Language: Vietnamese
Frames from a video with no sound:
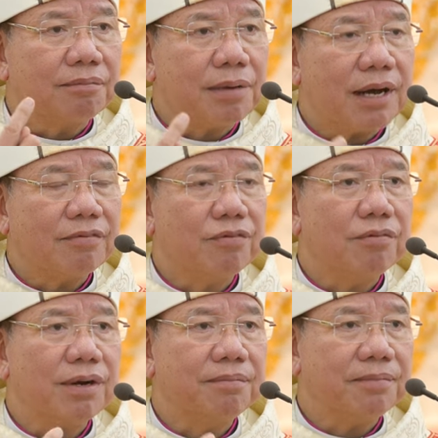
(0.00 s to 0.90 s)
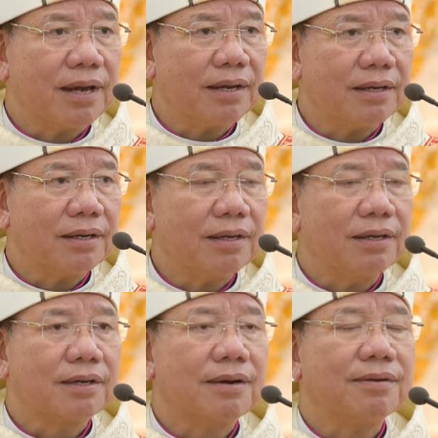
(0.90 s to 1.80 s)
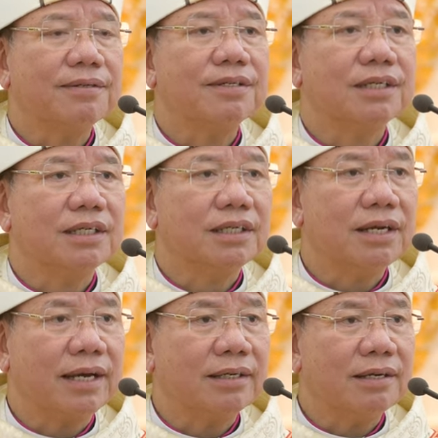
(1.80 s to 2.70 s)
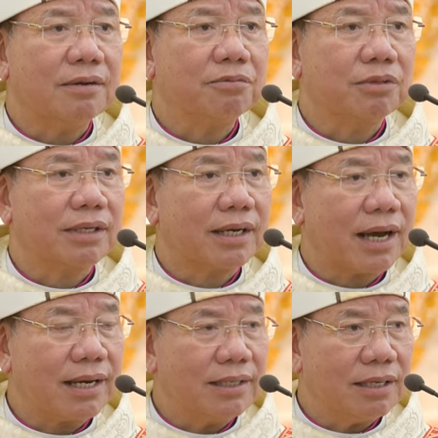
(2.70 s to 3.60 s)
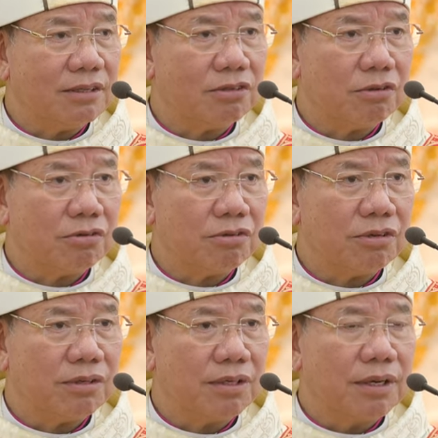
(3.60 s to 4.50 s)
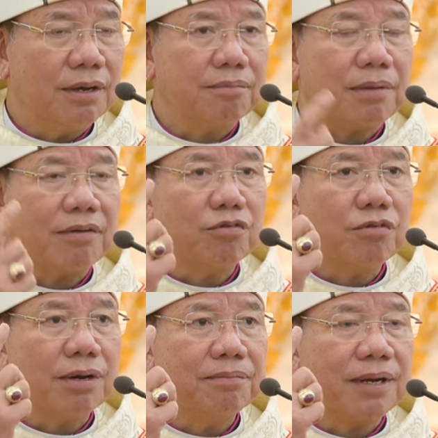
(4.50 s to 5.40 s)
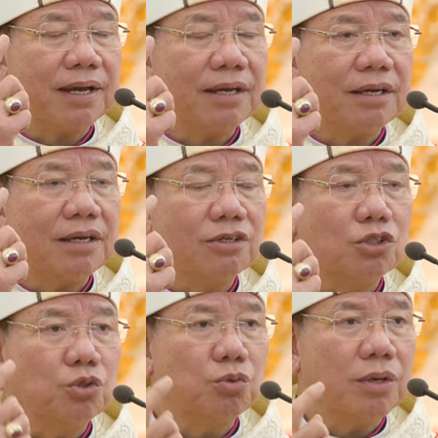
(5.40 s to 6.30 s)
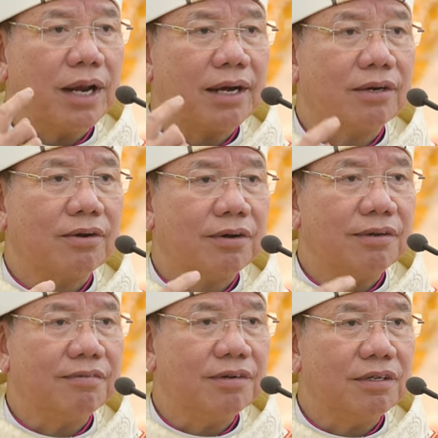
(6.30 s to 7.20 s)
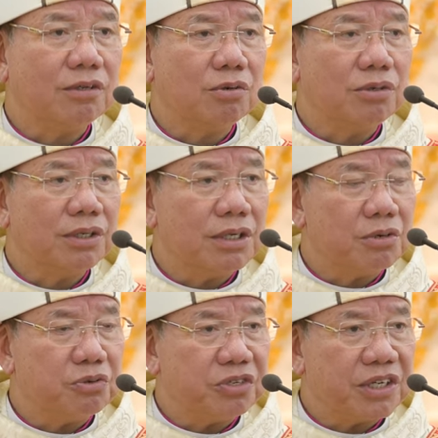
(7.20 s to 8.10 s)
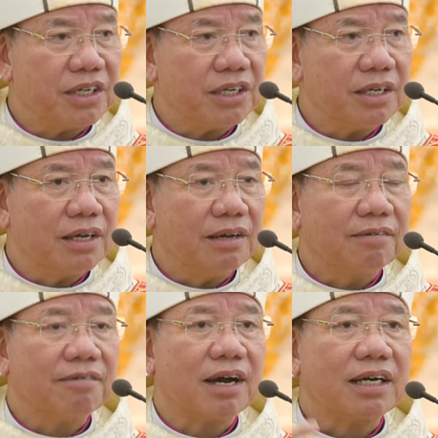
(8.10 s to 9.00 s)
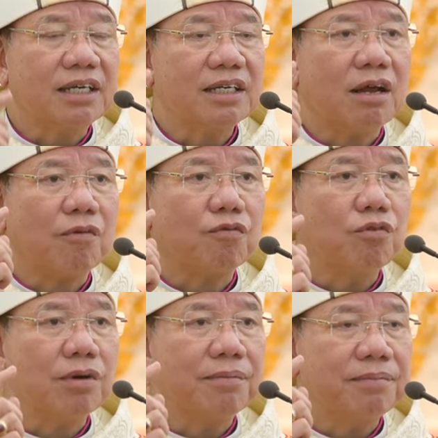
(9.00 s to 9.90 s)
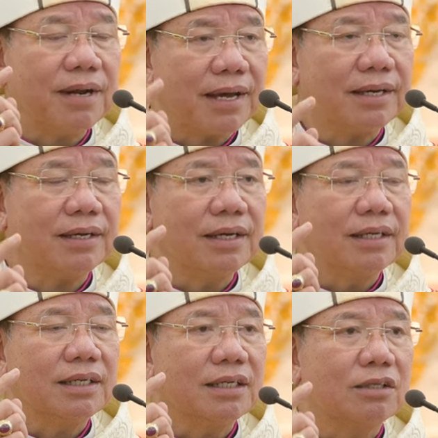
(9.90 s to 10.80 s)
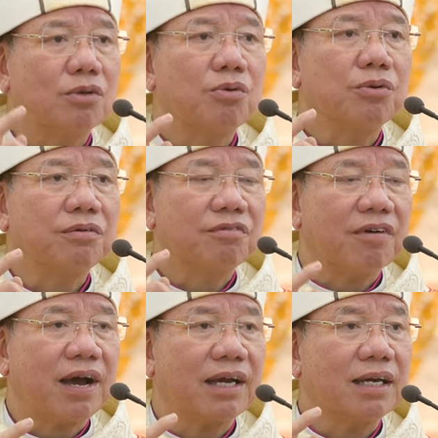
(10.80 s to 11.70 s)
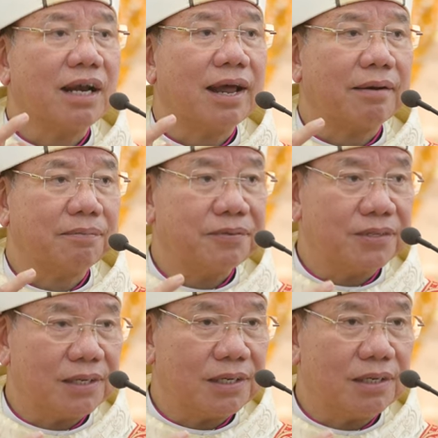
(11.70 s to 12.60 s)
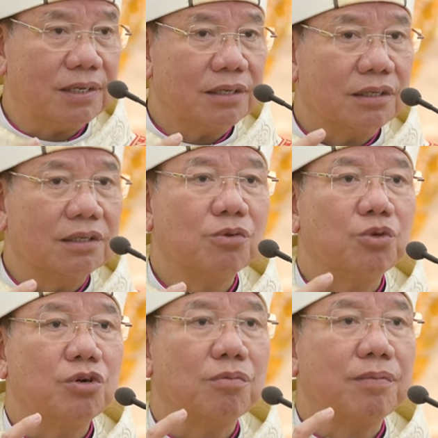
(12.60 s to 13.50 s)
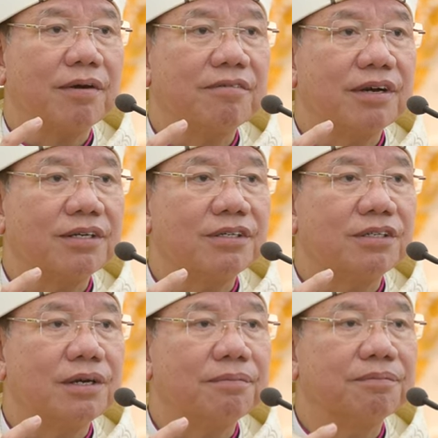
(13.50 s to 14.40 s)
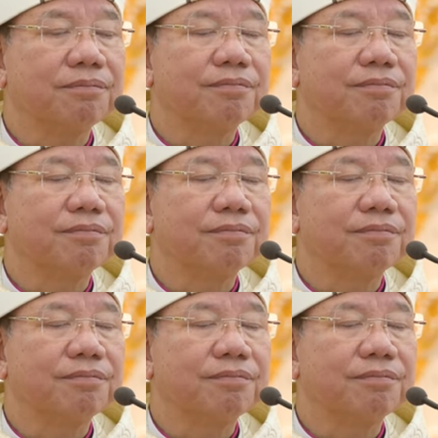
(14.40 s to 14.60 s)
bài phúc âm này có gì đánh động cá nhân tôi bài phúc âm này chúa đang nói với tôi điều gì và khi đọc phúc âm này thì tôi phải làm gì thưa quý ông bà và anh chị em